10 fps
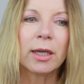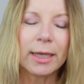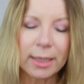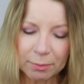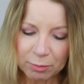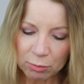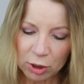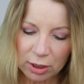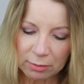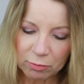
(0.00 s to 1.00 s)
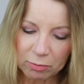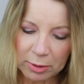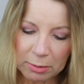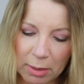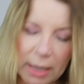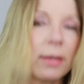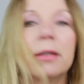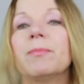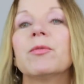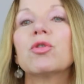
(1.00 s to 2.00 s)
ich habe mich dann mit
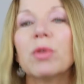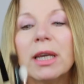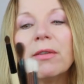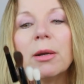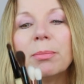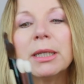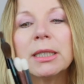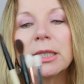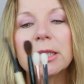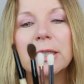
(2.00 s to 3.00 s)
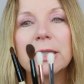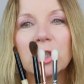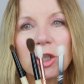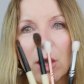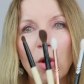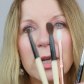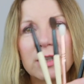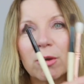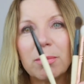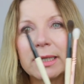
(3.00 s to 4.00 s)
meinen Zoeva-Pinseln, das sind auch
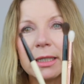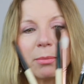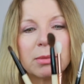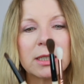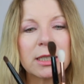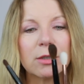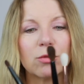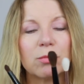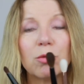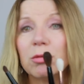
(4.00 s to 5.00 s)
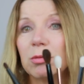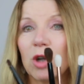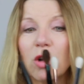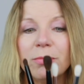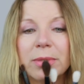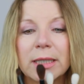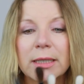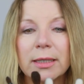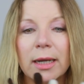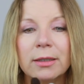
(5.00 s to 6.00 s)
alles Verblender-Pinsel und Bobby
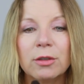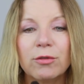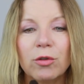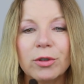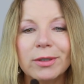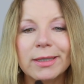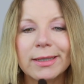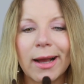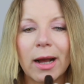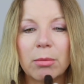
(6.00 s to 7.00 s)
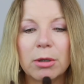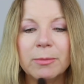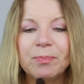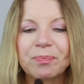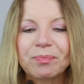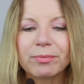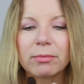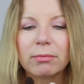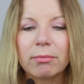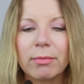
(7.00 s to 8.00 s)
Brown-Pinseln angefreundet, aber
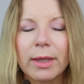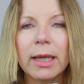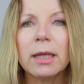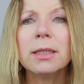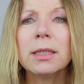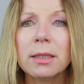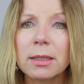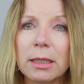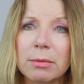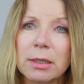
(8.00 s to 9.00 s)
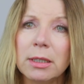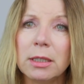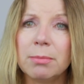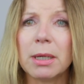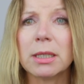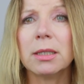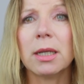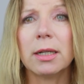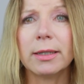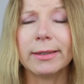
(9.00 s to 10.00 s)
Ehrlich gesagt habe ich nicht die
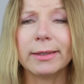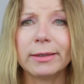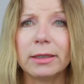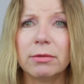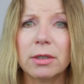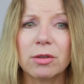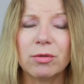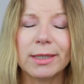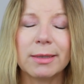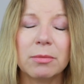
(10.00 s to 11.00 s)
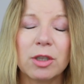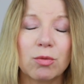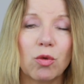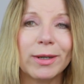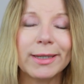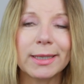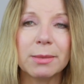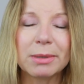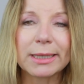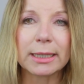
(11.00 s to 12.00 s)
passende Alternative zu diesem
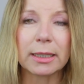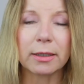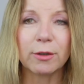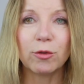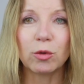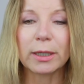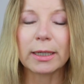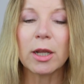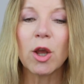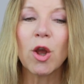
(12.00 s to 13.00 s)
217er gefunden.